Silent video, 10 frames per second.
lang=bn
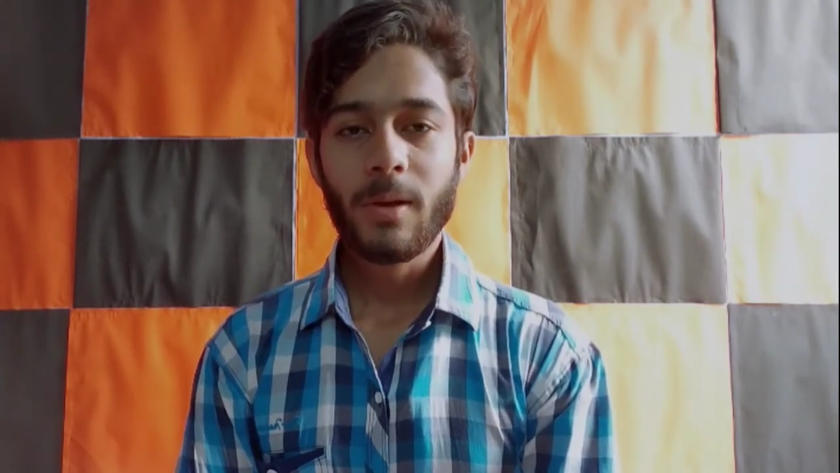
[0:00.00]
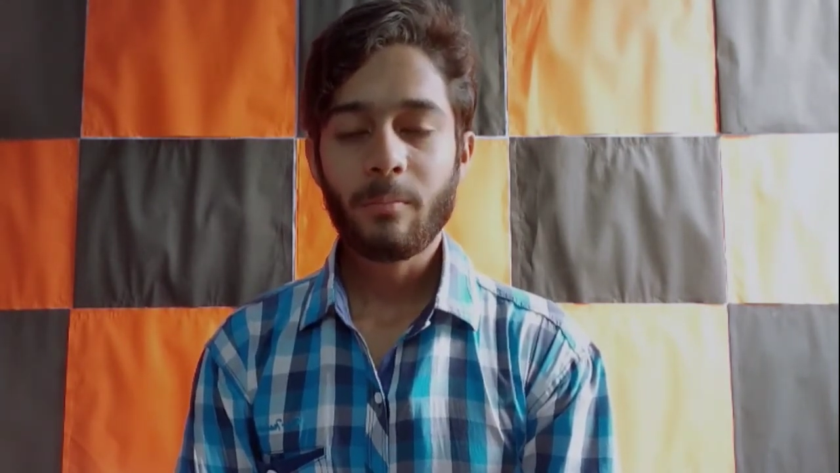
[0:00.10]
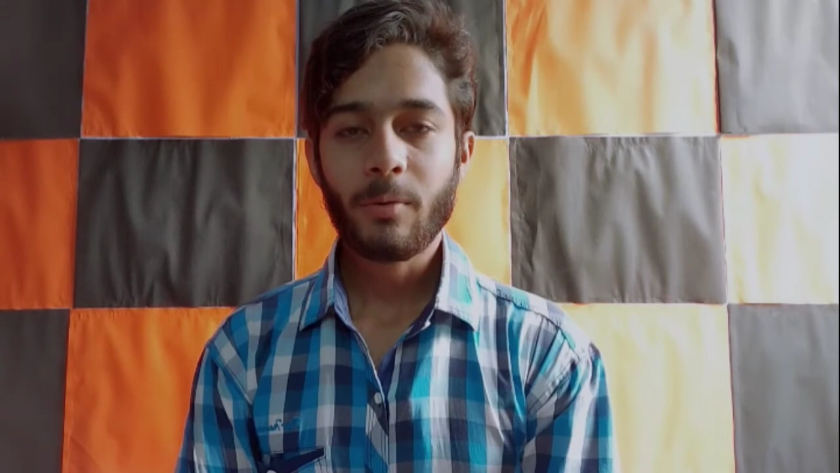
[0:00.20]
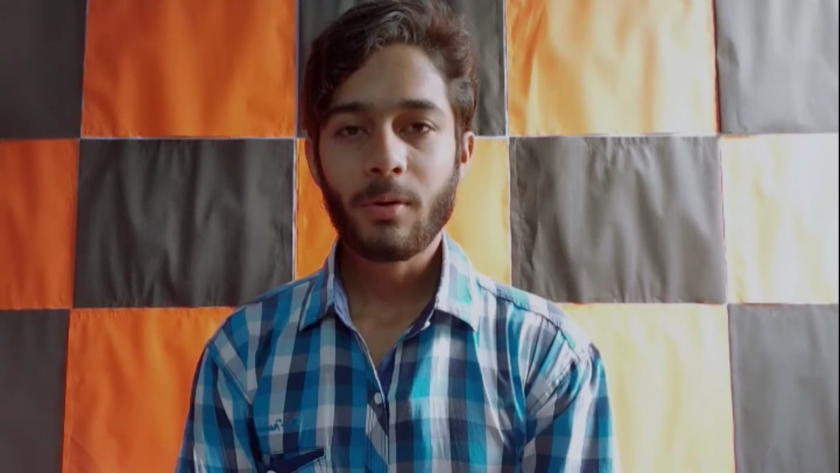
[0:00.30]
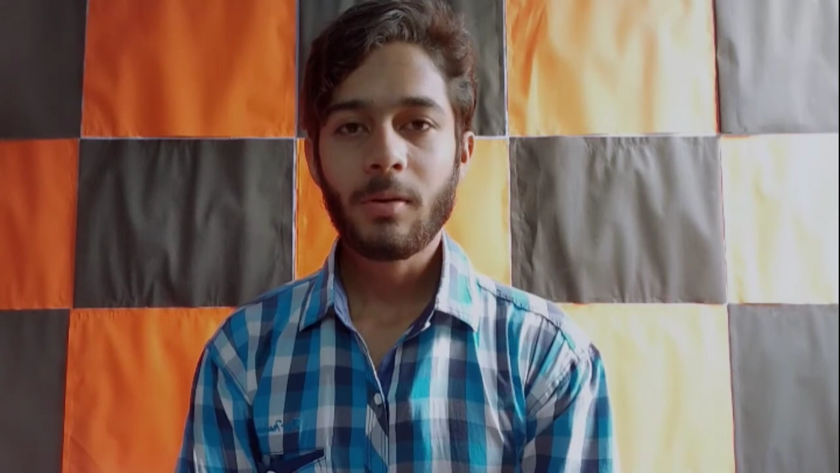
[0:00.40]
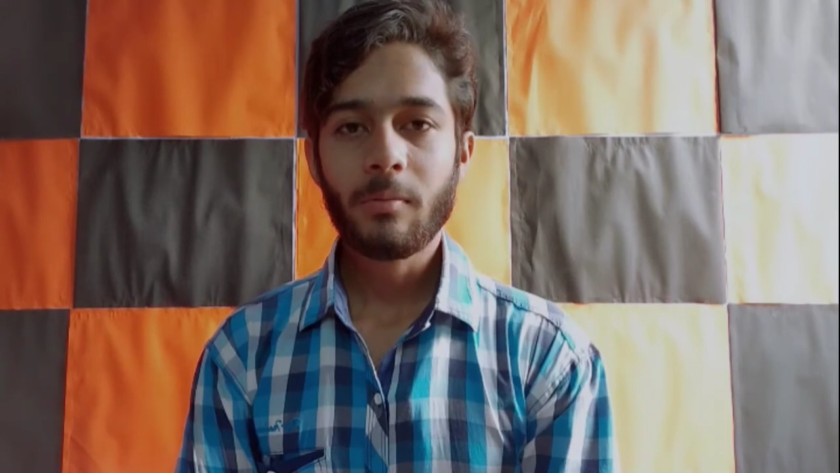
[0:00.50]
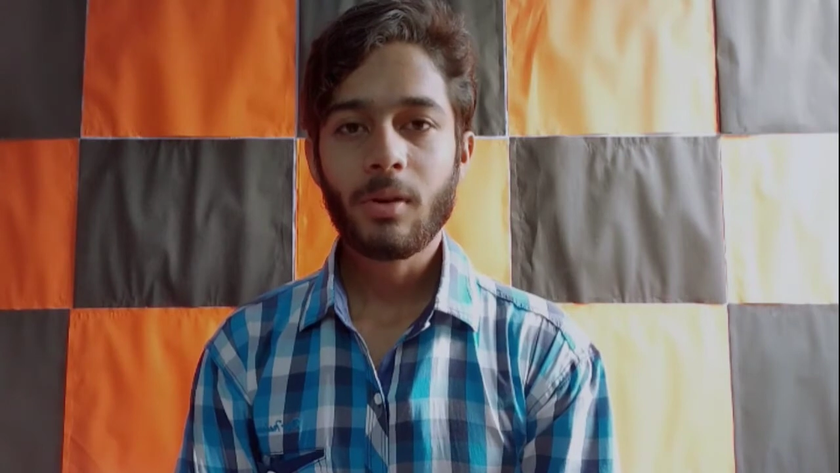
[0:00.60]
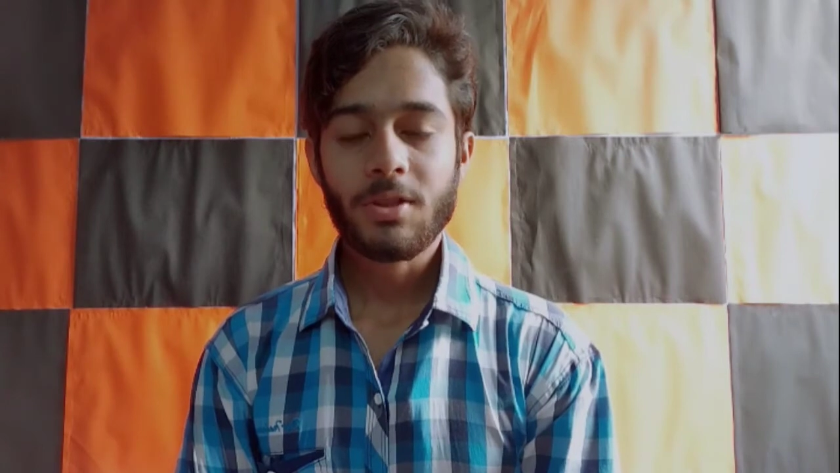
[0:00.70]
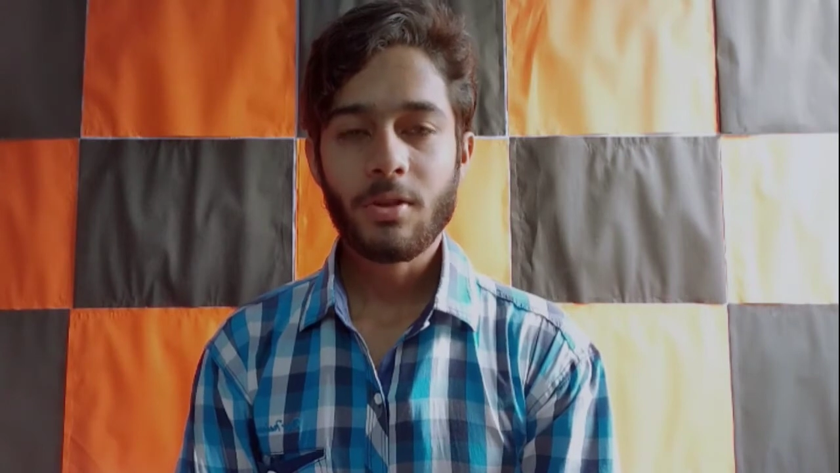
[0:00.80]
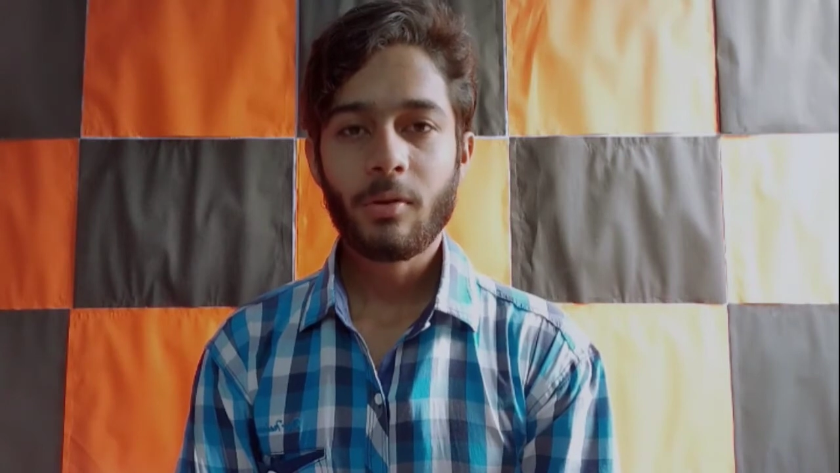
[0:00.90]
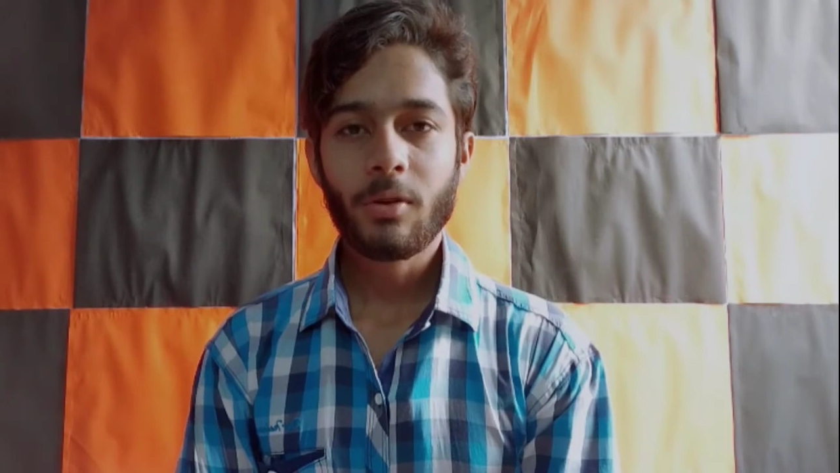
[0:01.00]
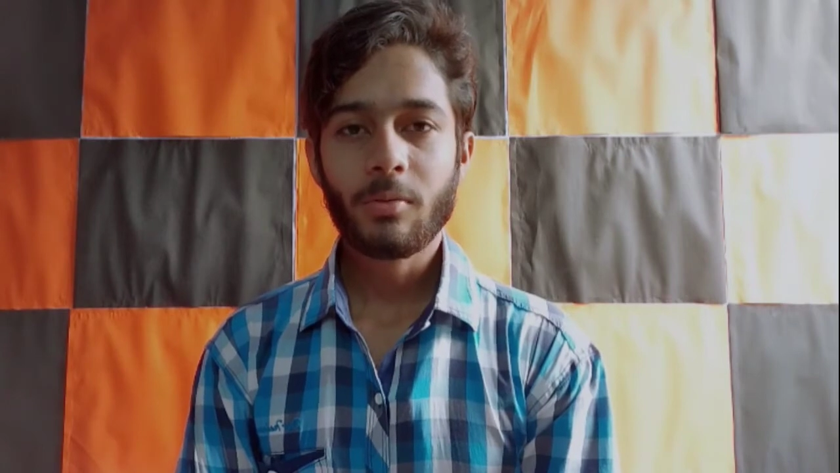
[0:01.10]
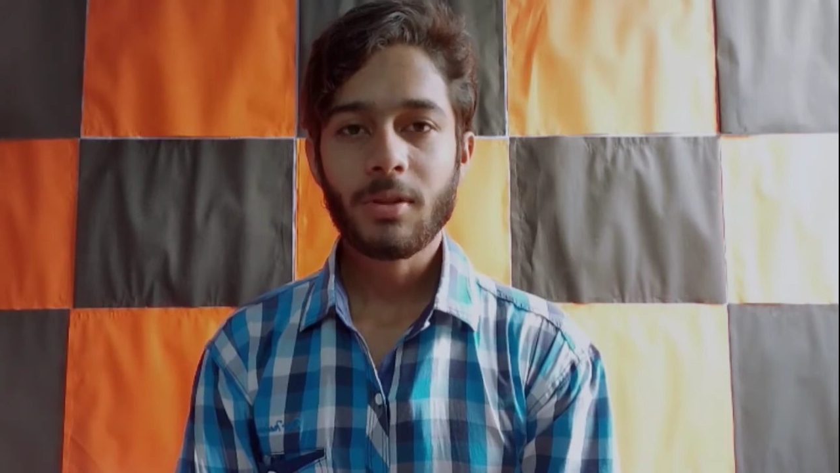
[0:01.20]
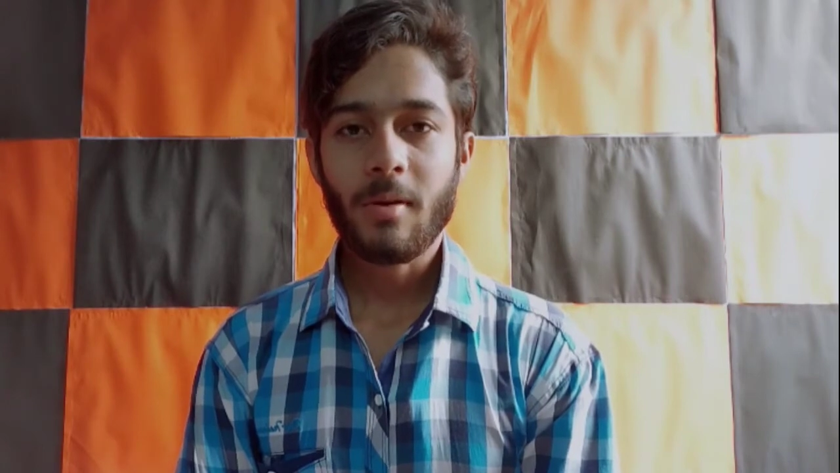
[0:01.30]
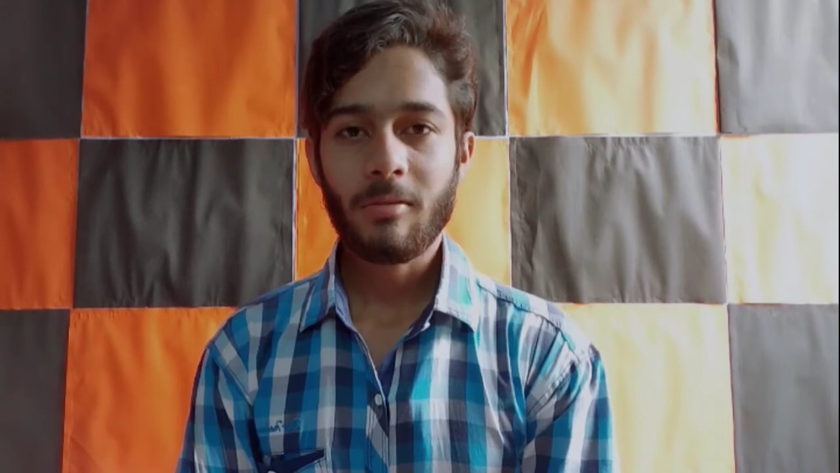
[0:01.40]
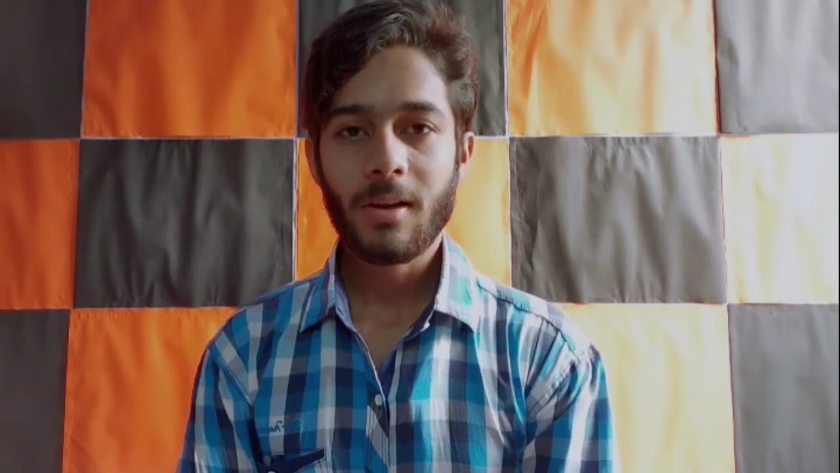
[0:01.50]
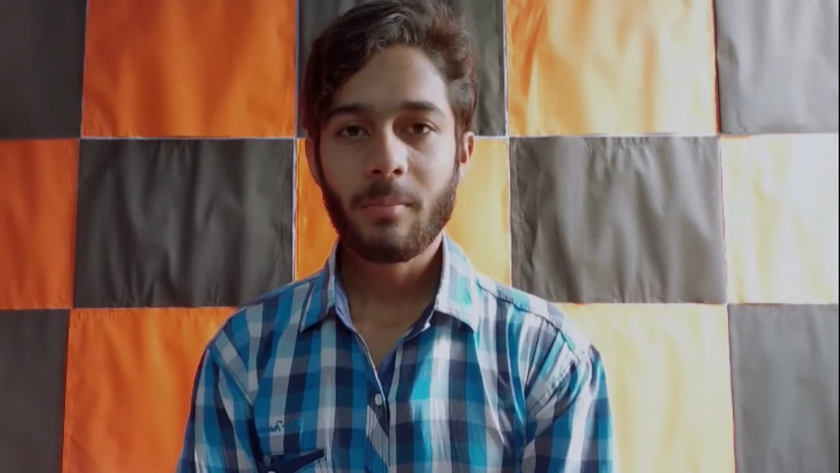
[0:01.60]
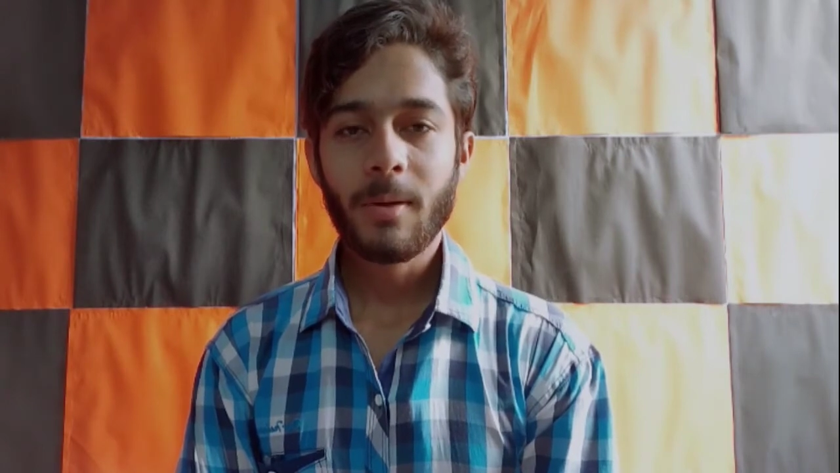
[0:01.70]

ইম্পর্টেন্ট এবং আশা করি তোমাদের ভালো লাগবে